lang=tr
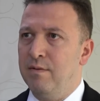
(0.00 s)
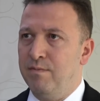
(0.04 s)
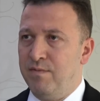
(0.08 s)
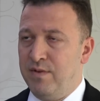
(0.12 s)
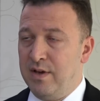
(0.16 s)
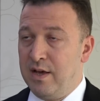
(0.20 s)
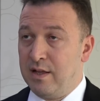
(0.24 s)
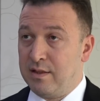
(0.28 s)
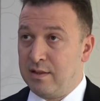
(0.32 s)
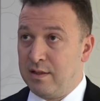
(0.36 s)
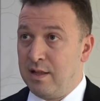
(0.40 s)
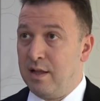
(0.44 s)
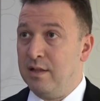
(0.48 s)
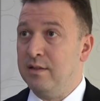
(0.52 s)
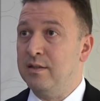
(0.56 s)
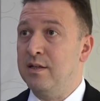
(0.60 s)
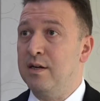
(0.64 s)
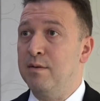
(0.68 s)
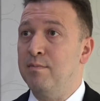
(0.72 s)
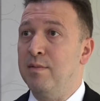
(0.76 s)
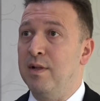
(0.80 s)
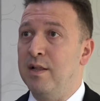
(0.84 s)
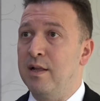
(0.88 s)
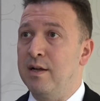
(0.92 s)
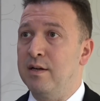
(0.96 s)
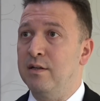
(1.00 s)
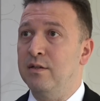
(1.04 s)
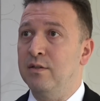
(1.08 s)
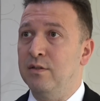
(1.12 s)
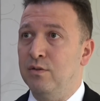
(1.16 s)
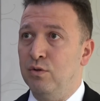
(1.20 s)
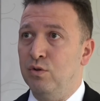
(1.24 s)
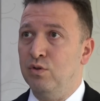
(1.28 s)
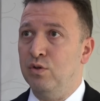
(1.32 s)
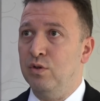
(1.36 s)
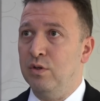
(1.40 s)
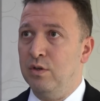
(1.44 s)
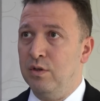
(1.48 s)
fiyatlandırmaların
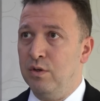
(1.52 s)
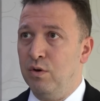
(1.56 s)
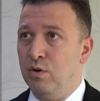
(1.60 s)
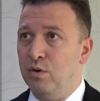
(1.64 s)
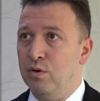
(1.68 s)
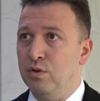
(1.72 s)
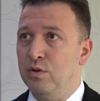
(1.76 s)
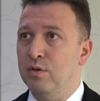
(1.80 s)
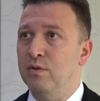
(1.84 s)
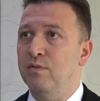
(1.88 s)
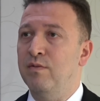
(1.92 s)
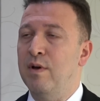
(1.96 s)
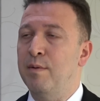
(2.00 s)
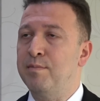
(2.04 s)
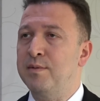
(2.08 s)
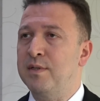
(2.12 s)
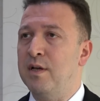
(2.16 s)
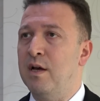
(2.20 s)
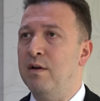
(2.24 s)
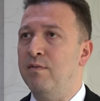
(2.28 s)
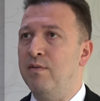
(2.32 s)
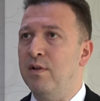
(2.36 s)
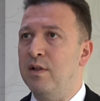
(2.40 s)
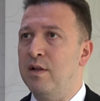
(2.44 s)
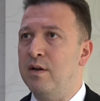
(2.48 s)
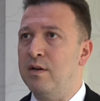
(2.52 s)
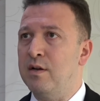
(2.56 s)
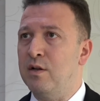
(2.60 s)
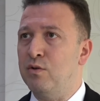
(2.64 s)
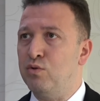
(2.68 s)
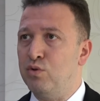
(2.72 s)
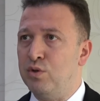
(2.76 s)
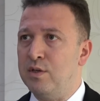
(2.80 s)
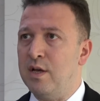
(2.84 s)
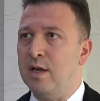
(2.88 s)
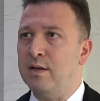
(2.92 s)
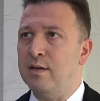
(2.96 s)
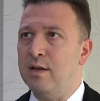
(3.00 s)
e, o web sayfalarına
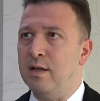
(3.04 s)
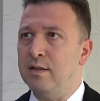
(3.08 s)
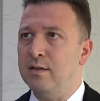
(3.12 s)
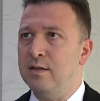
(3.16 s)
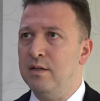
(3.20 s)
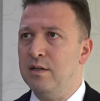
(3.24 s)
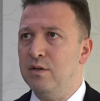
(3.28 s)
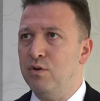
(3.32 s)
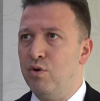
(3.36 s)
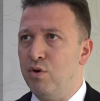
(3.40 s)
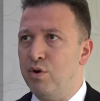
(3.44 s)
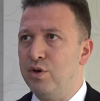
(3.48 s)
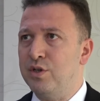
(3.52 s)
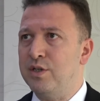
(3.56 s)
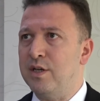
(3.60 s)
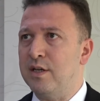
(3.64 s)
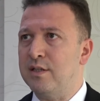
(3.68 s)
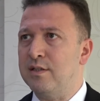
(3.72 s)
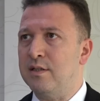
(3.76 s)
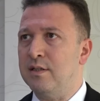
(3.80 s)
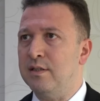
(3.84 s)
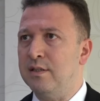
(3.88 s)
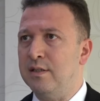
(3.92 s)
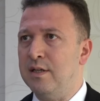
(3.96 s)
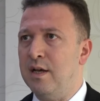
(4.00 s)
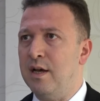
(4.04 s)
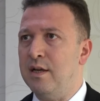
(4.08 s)
düzenlendiğini göreceksiniz.